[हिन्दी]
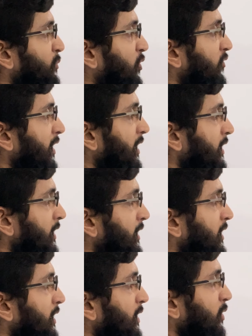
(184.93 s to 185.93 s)
मूविंग
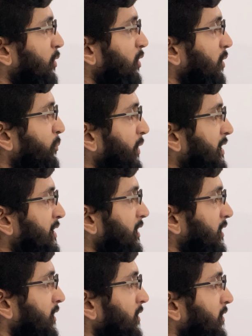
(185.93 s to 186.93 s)
और
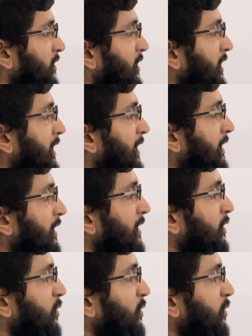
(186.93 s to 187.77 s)
पिक्चर किया क्या